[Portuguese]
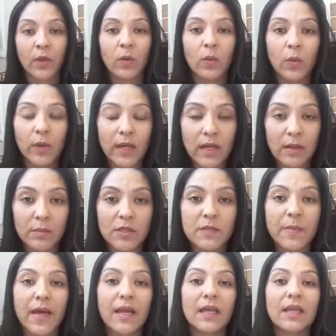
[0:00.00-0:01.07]
Oramos
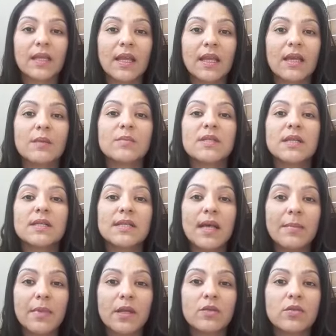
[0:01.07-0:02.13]
para que tenhamos a
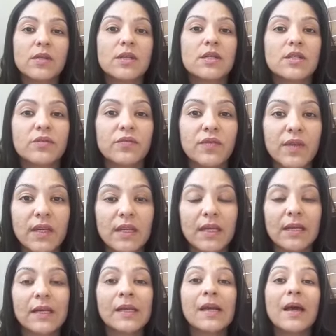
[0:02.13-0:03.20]
sabedoria divina